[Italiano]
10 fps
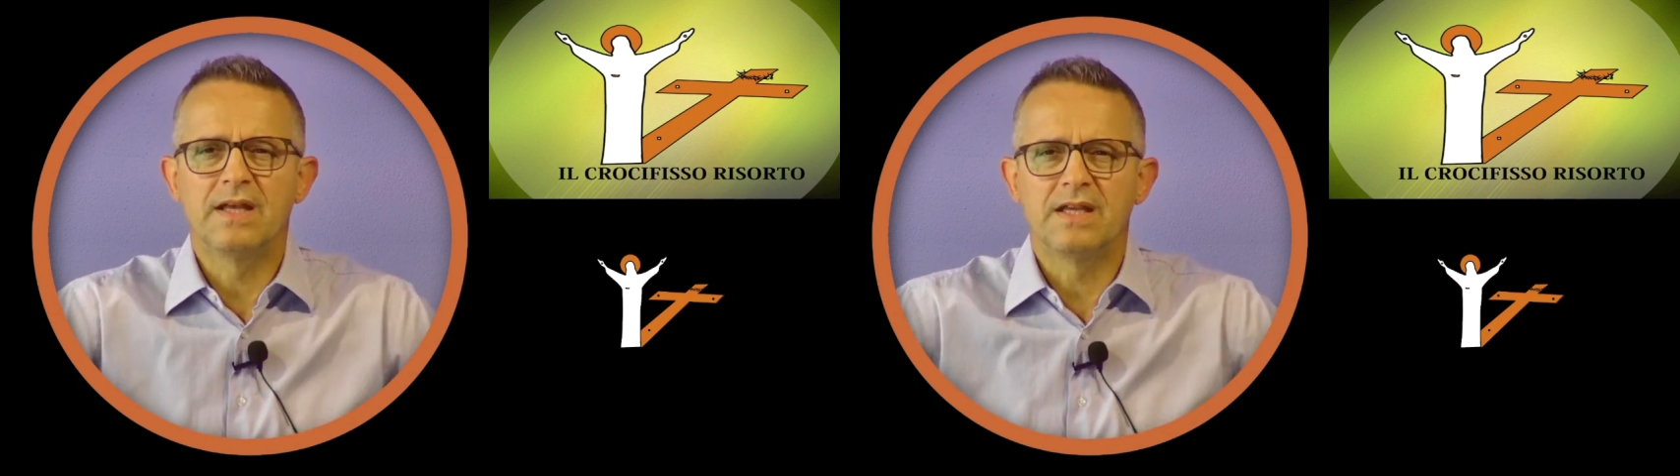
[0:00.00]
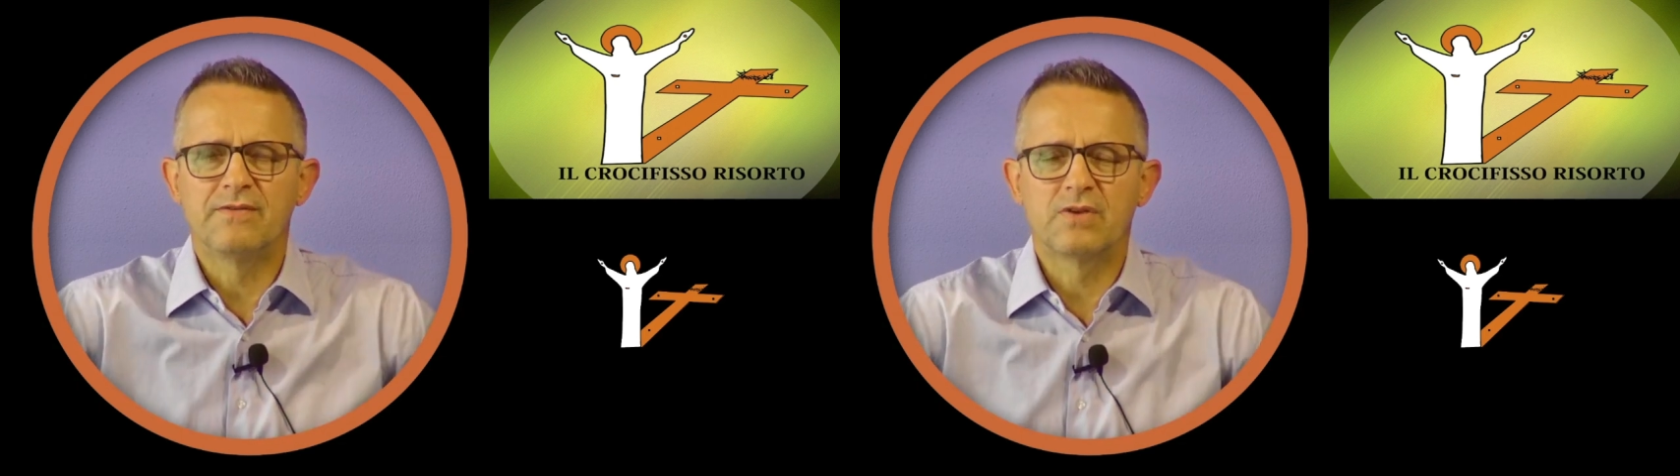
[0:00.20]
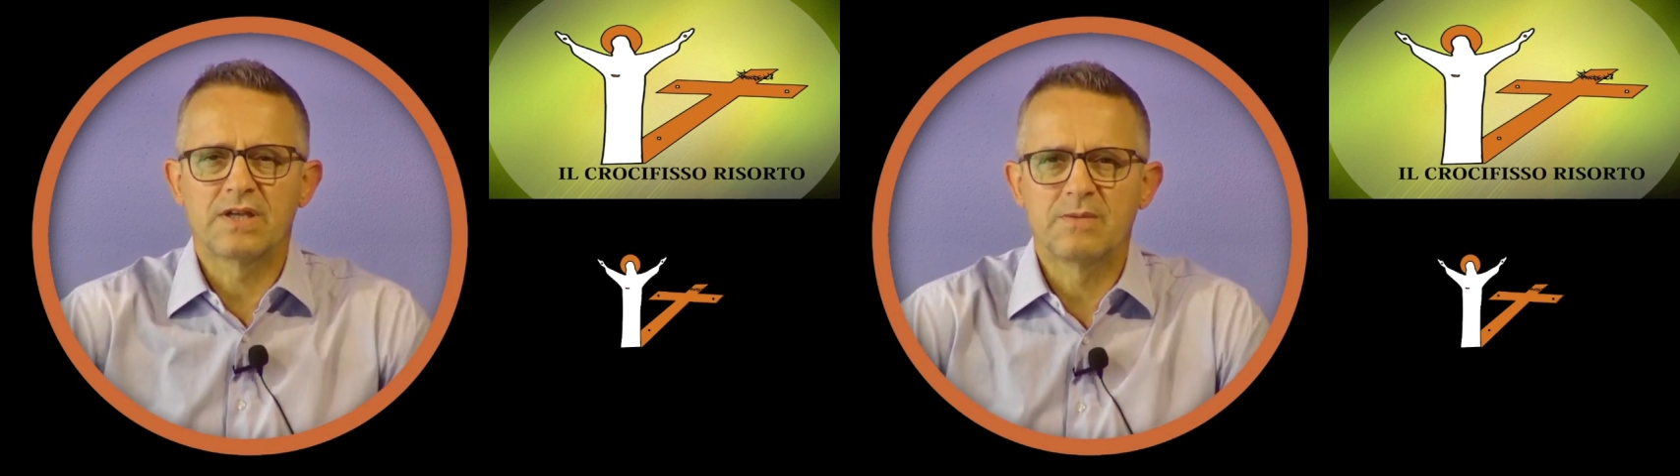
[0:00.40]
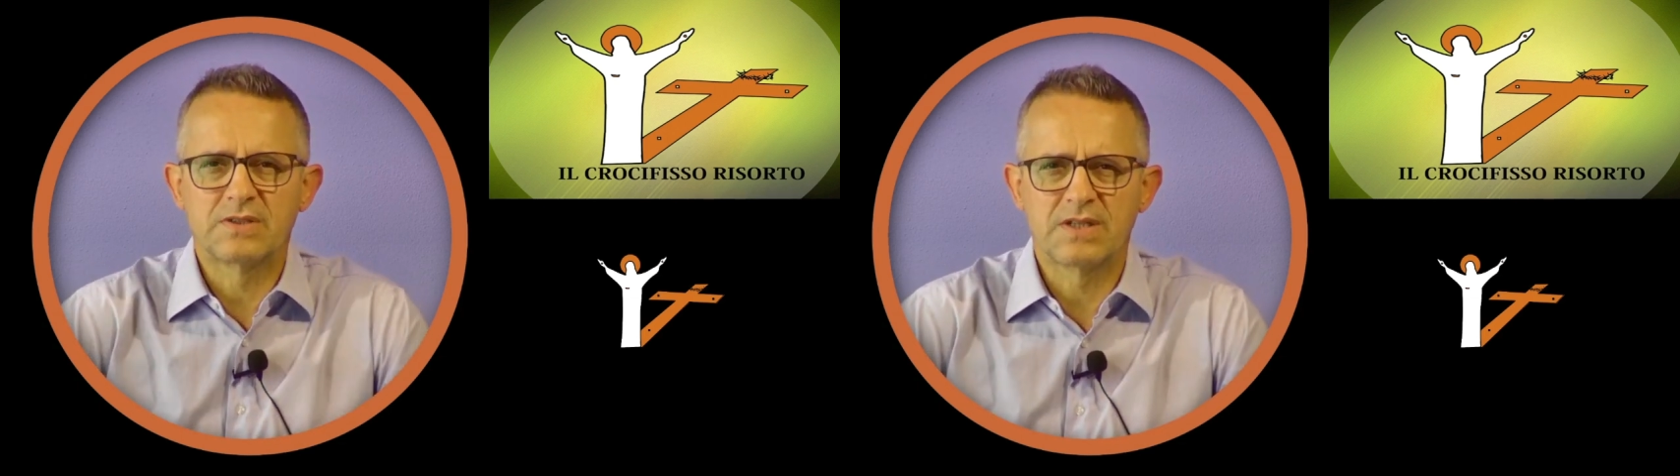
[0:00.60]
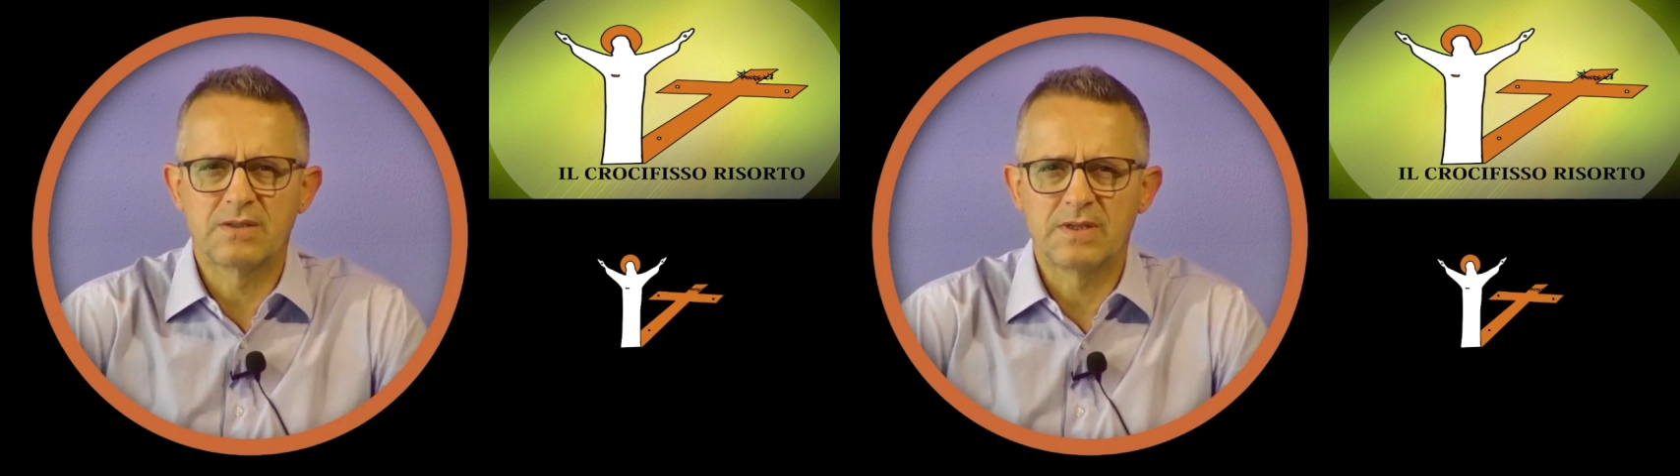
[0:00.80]
invochiamo il
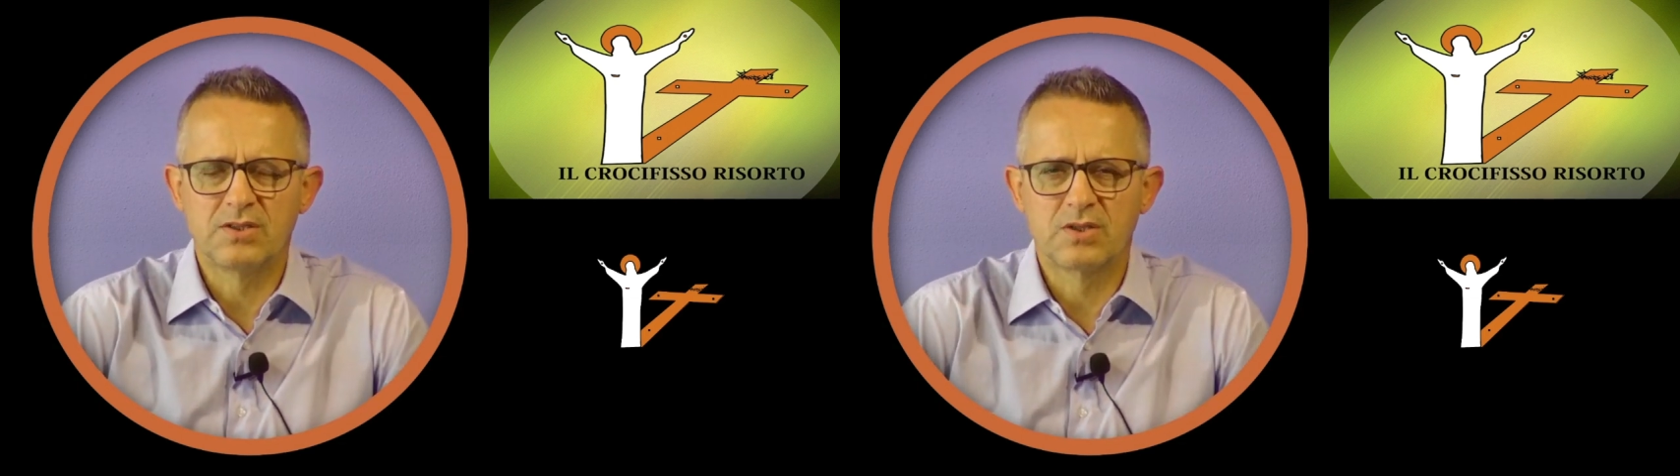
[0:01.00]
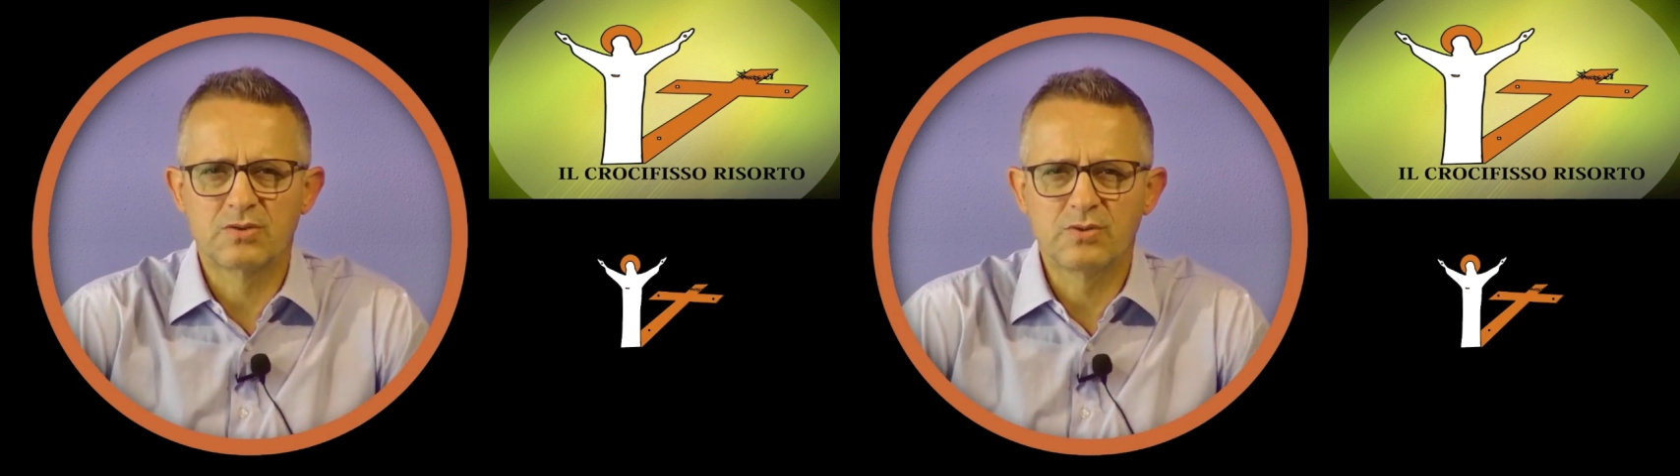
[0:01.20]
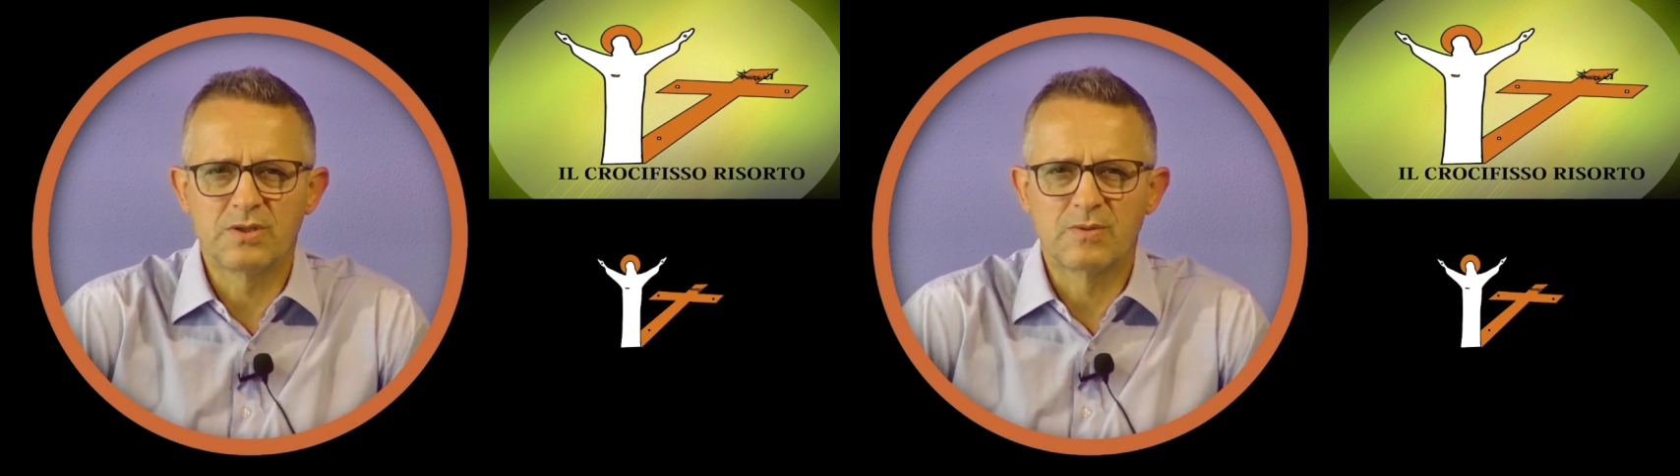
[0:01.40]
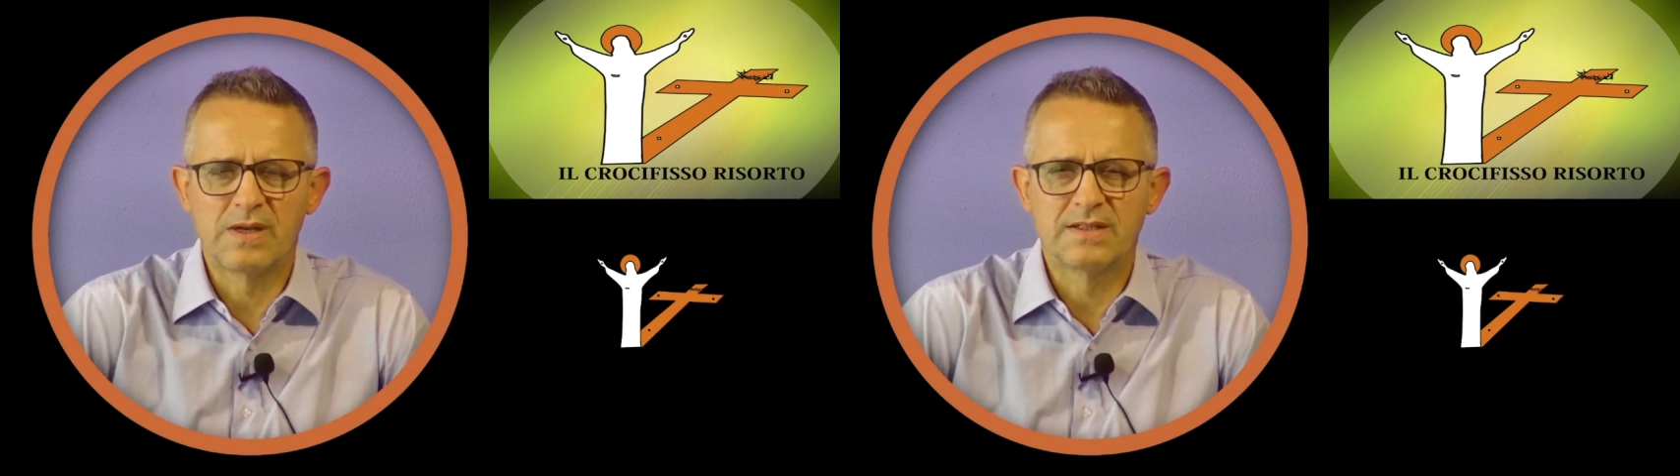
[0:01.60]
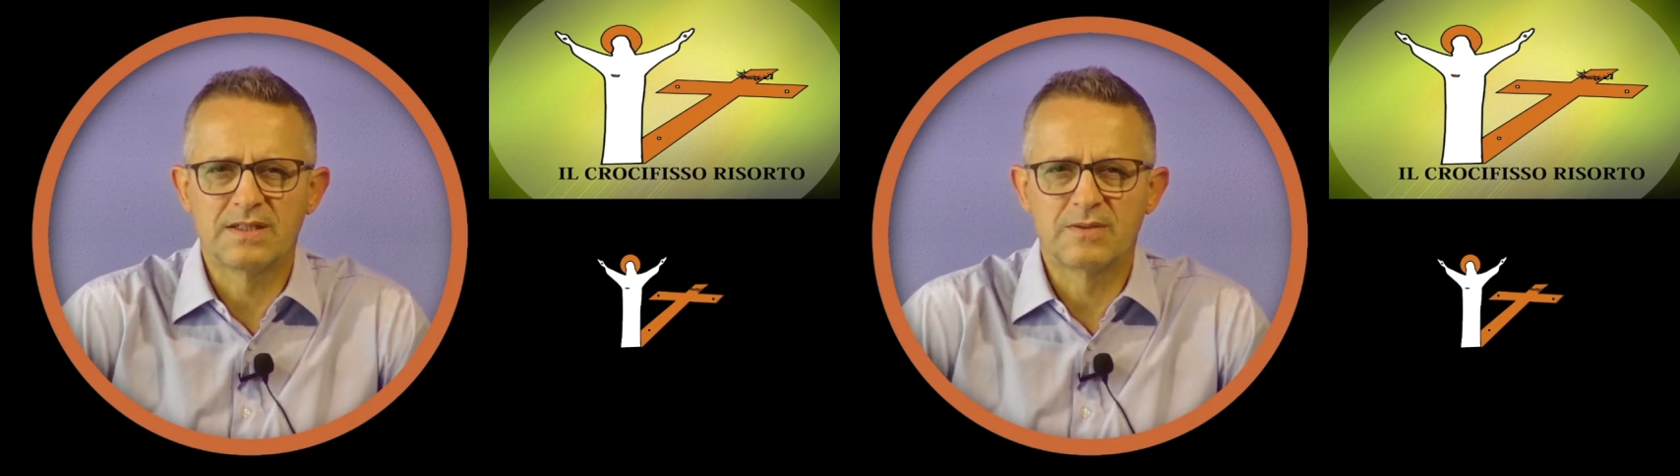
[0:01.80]
sangue di Gesù in
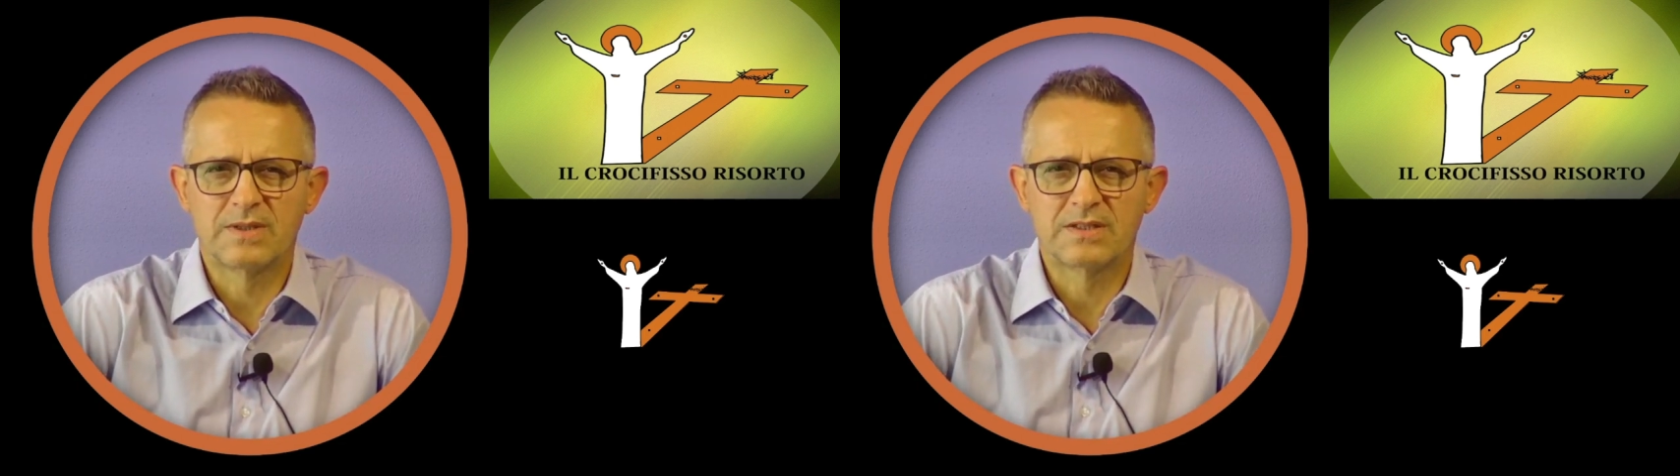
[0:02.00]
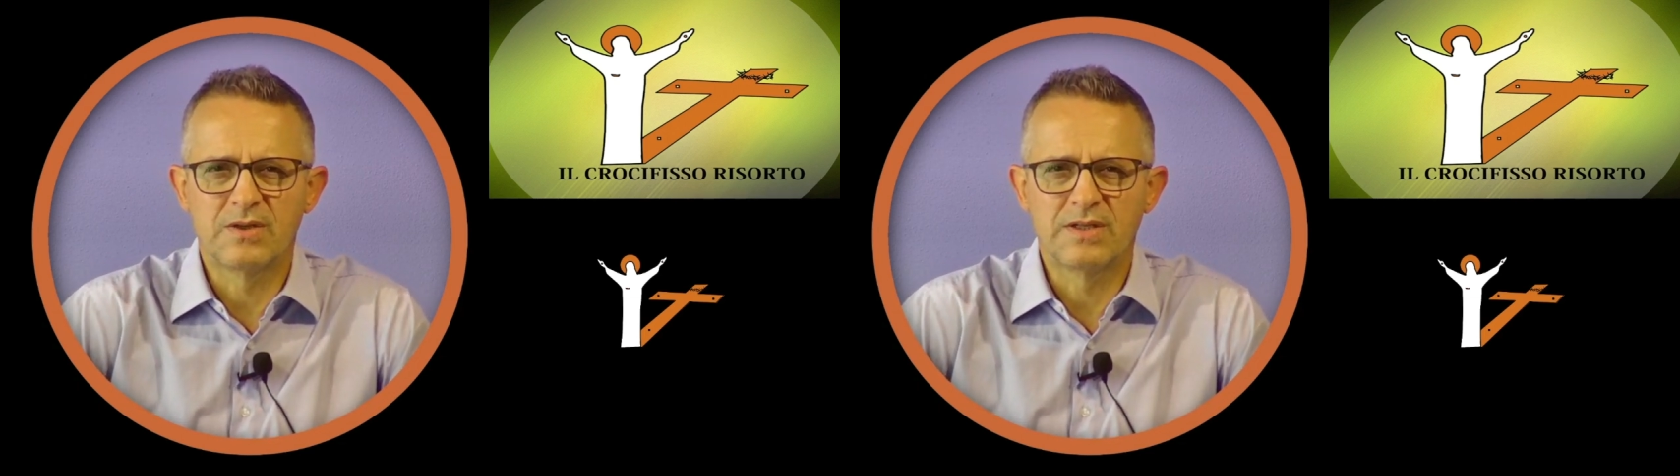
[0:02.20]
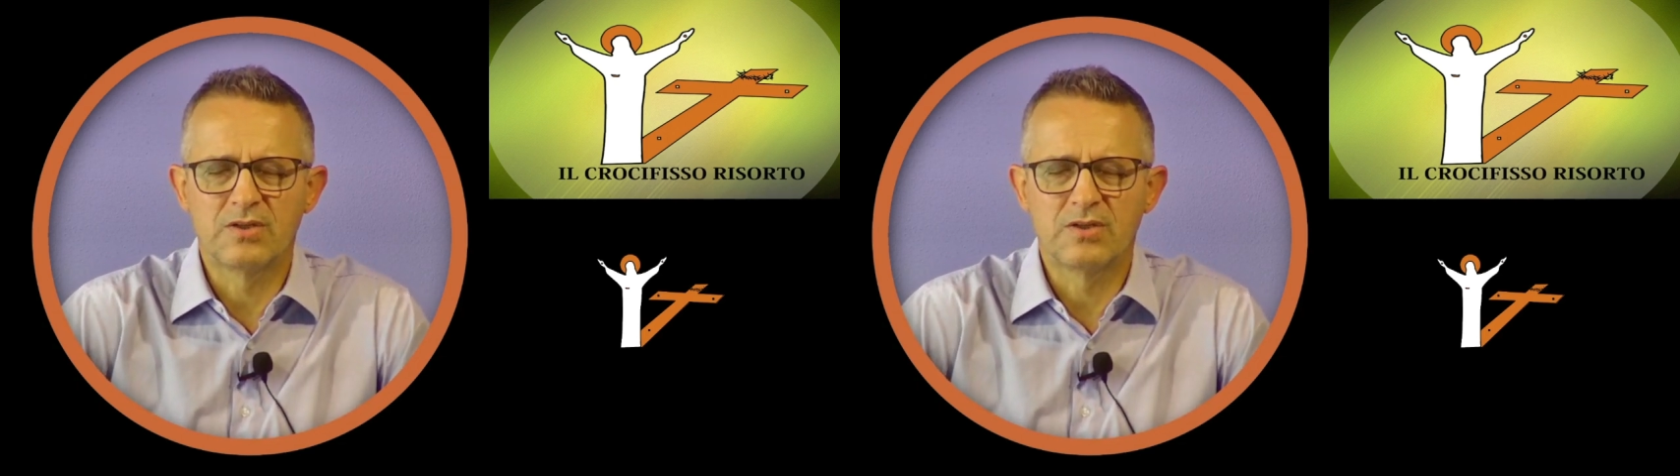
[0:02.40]
quelle situazioni